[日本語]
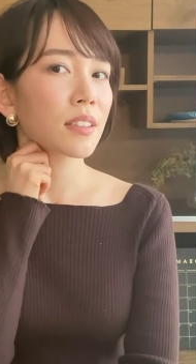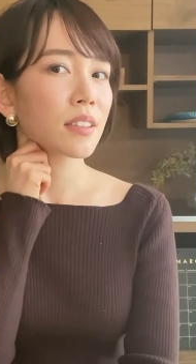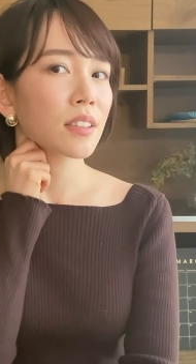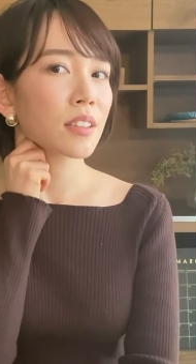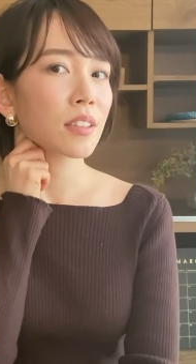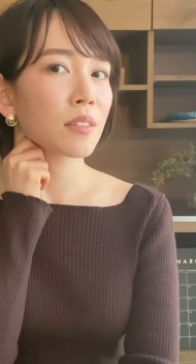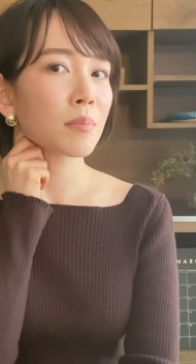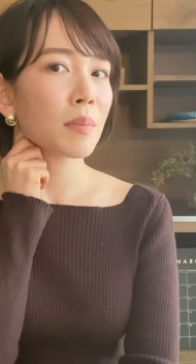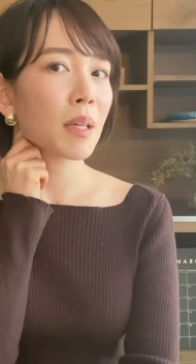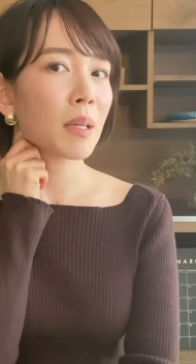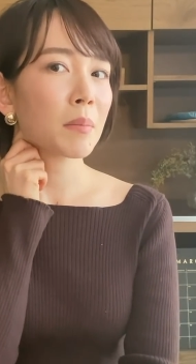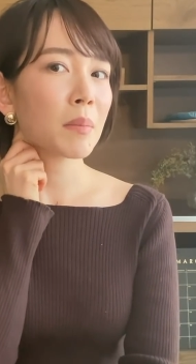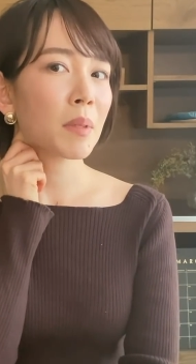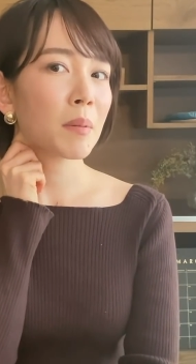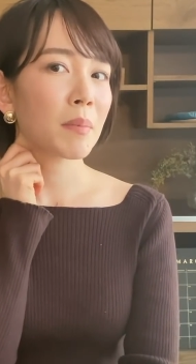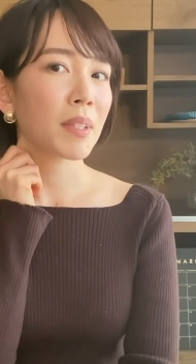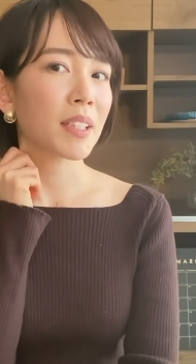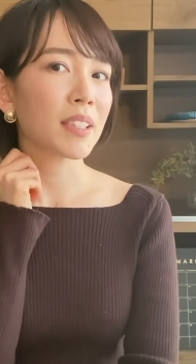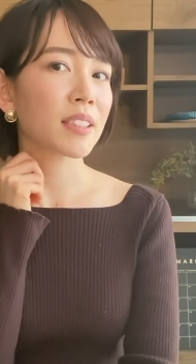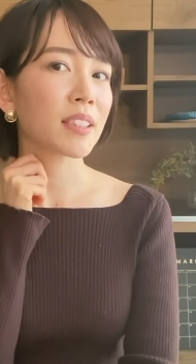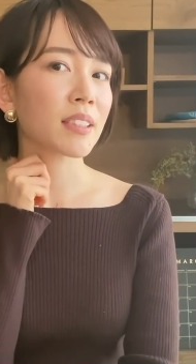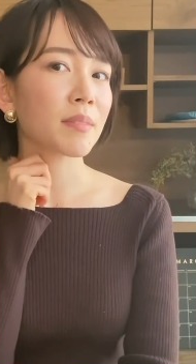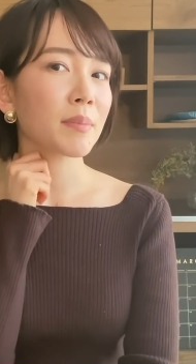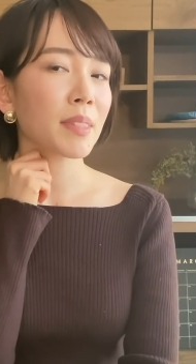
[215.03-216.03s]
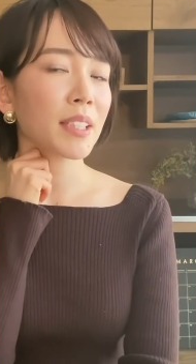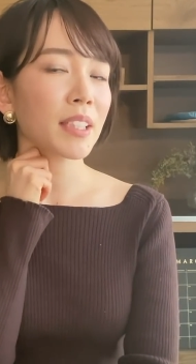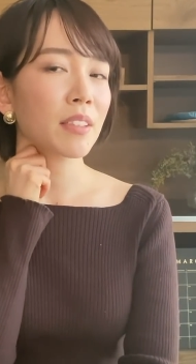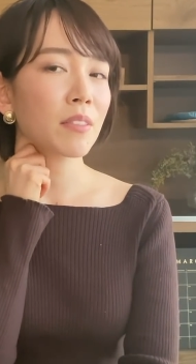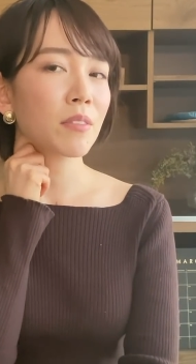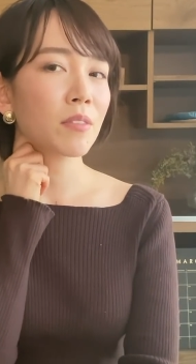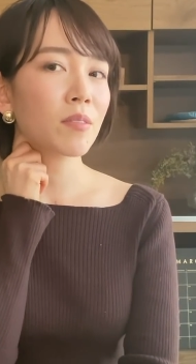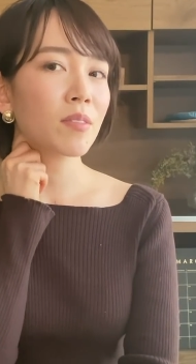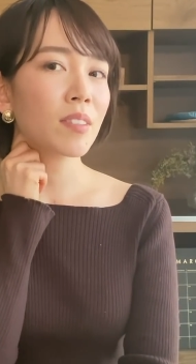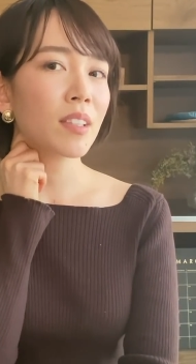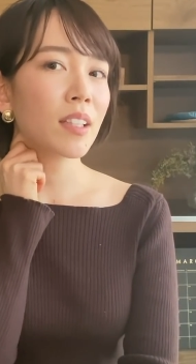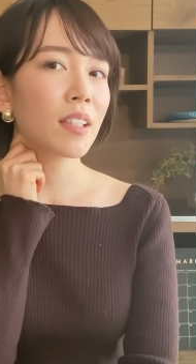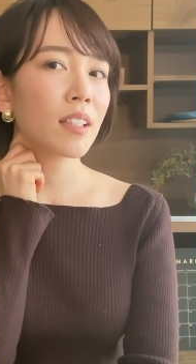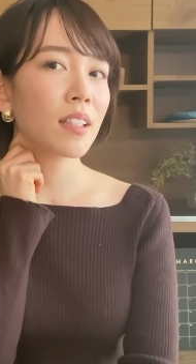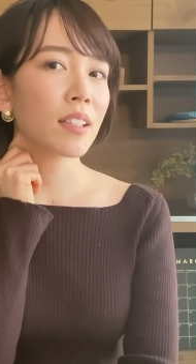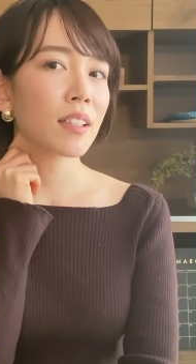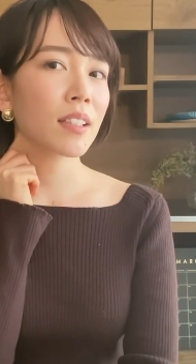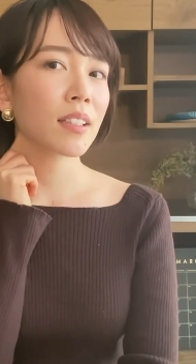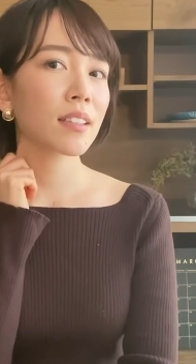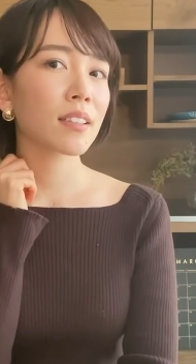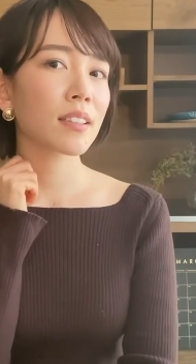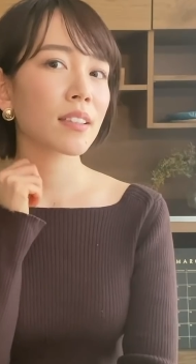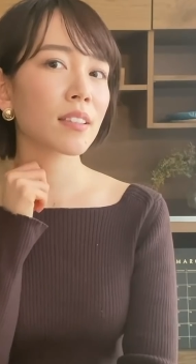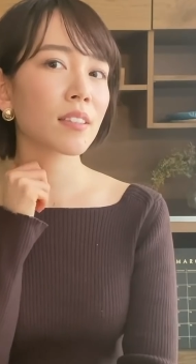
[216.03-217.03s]
つまみます、いろんな
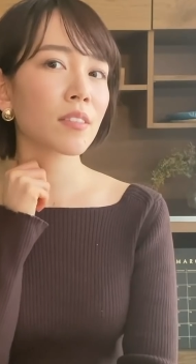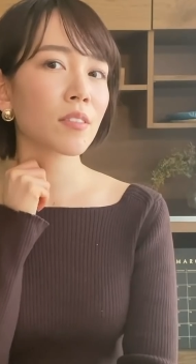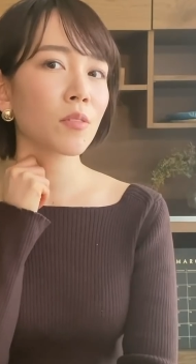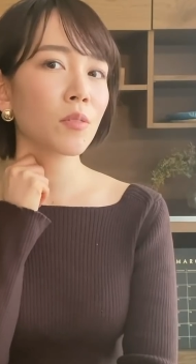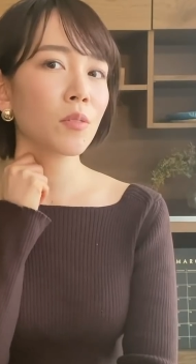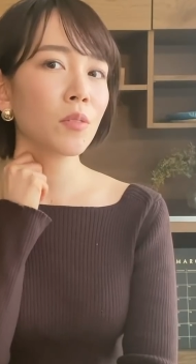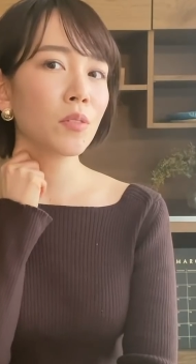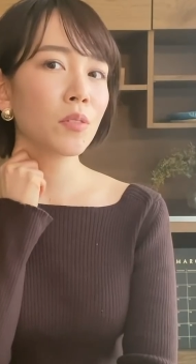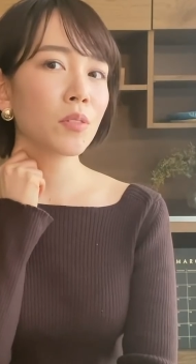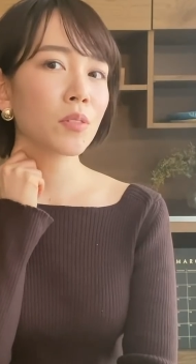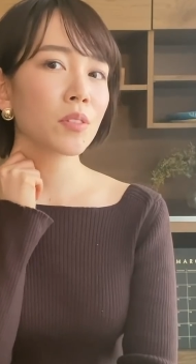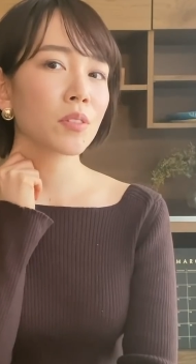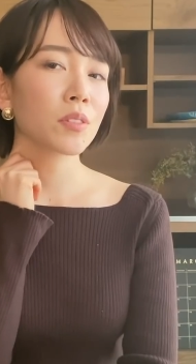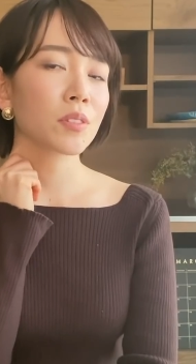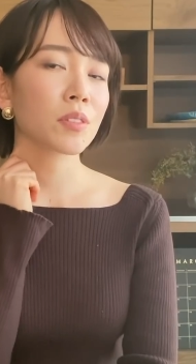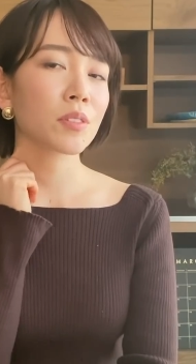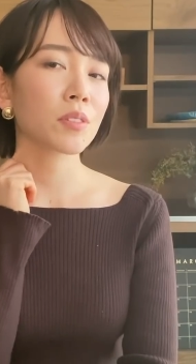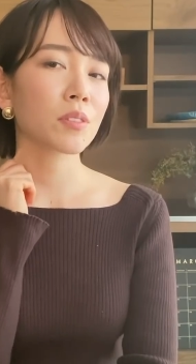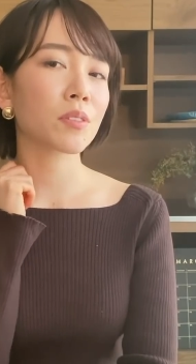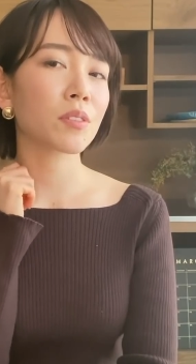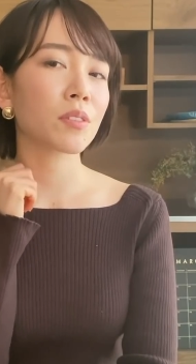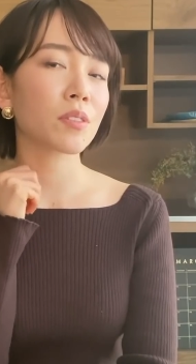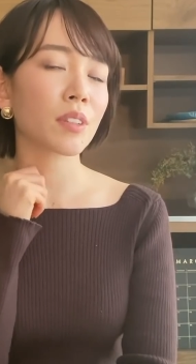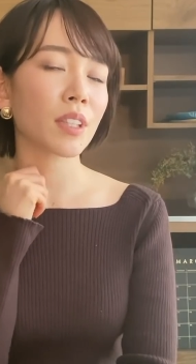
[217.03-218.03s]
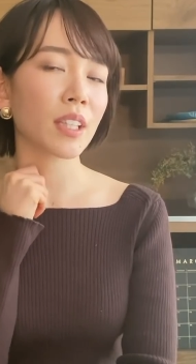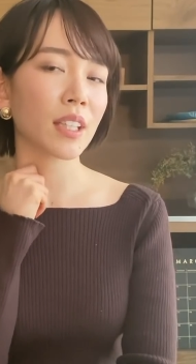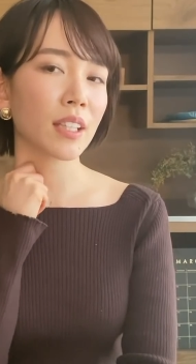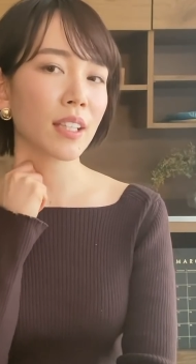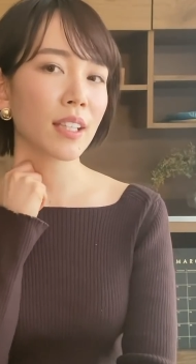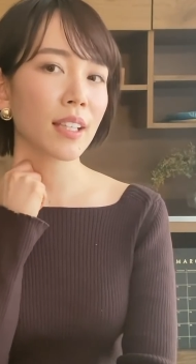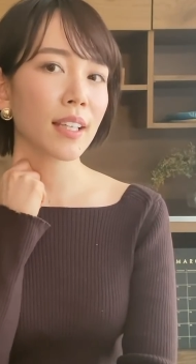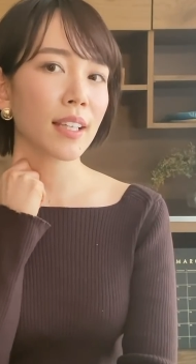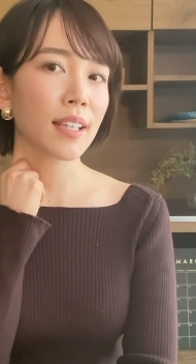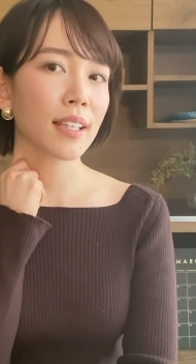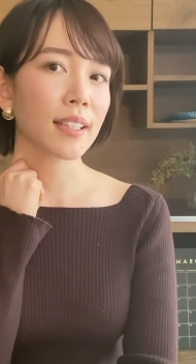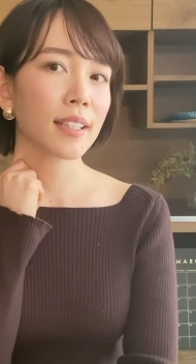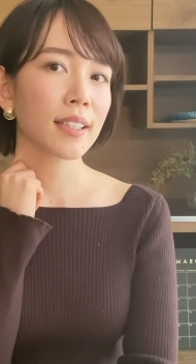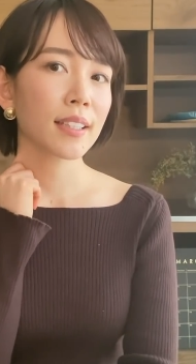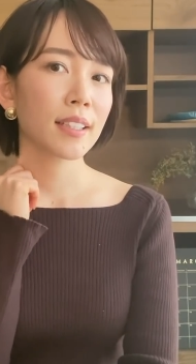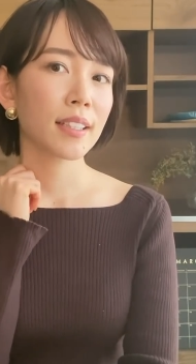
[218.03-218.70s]
往復するときに、